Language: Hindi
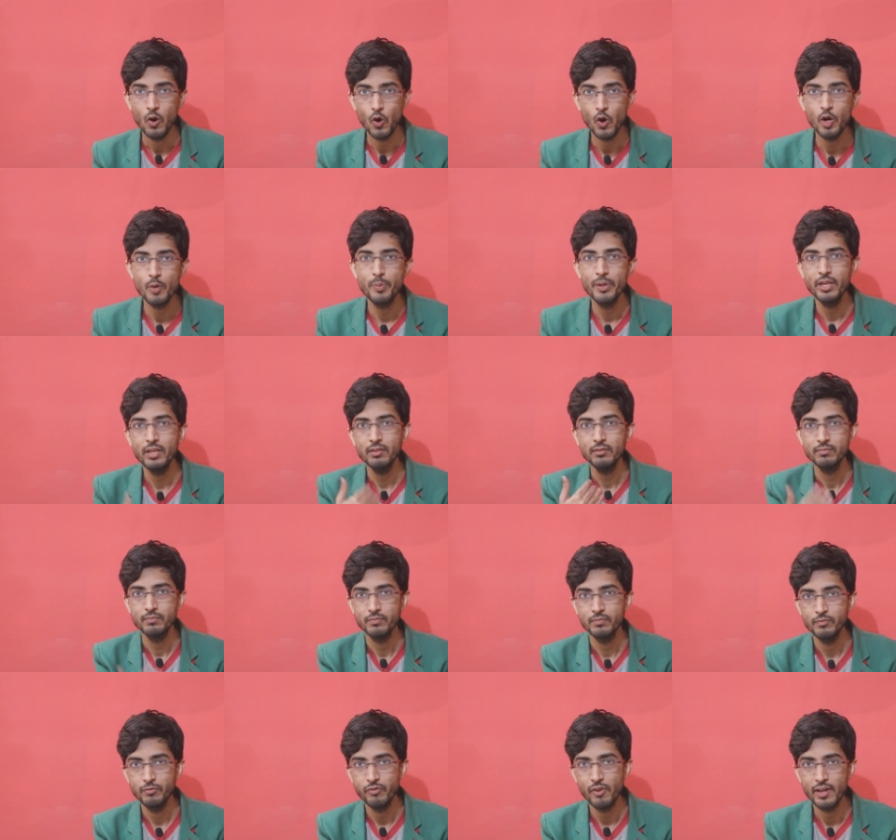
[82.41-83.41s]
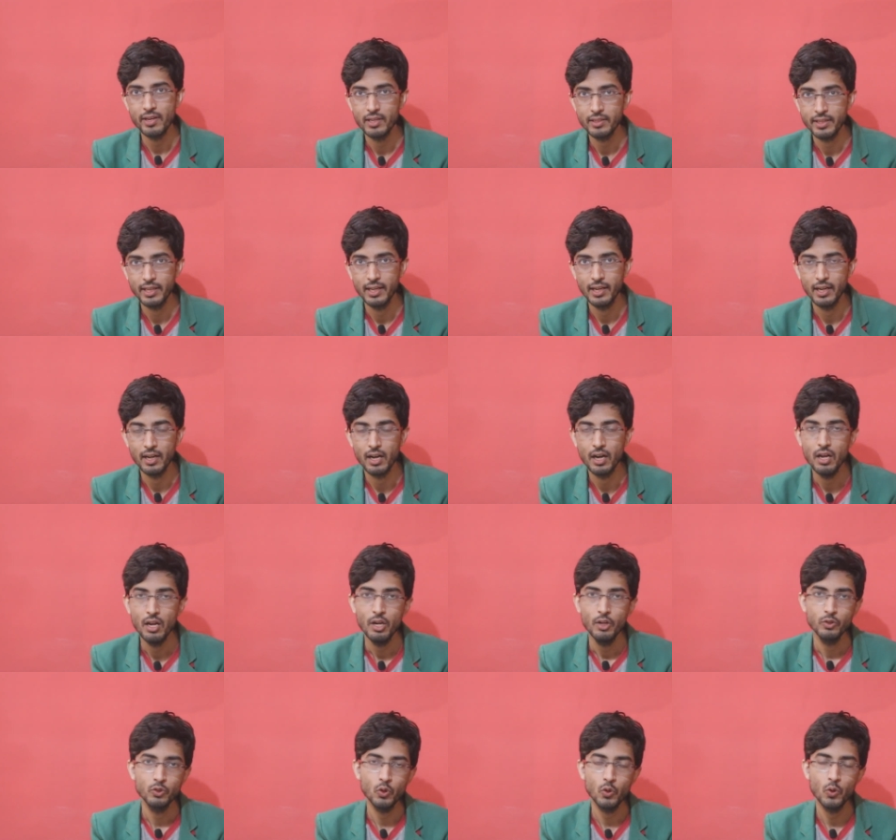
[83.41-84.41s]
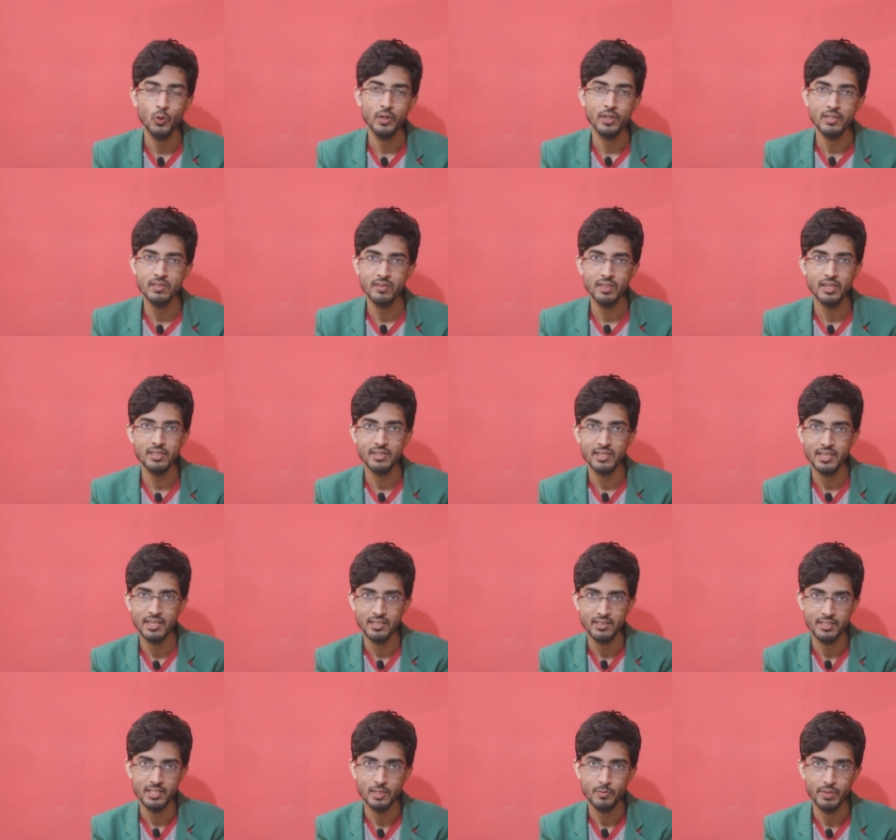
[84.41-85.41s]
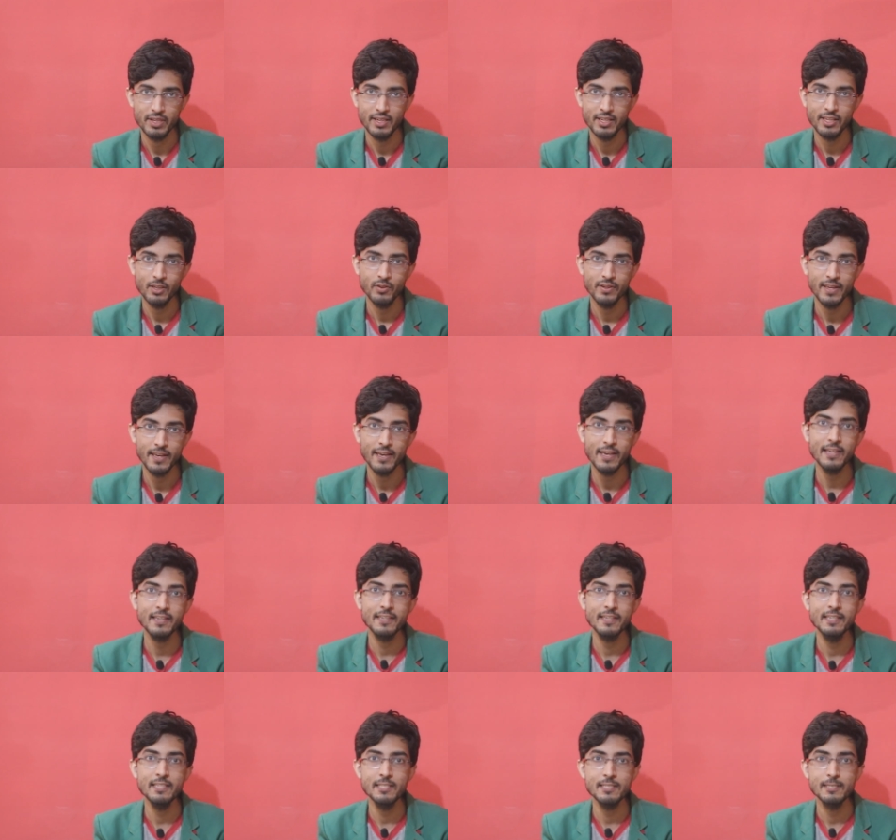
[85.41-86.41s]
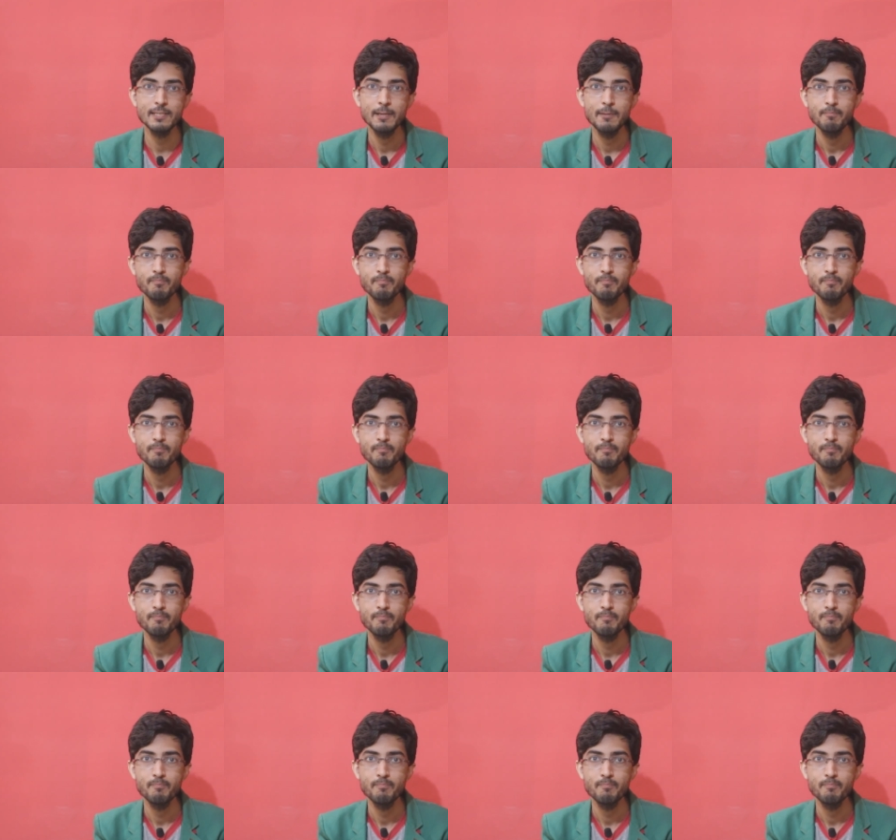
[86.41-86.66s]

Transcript: और फिर फाइनल खेलेगा तो इस तरह से ये चीज़ बनेगी और ये इक्कीस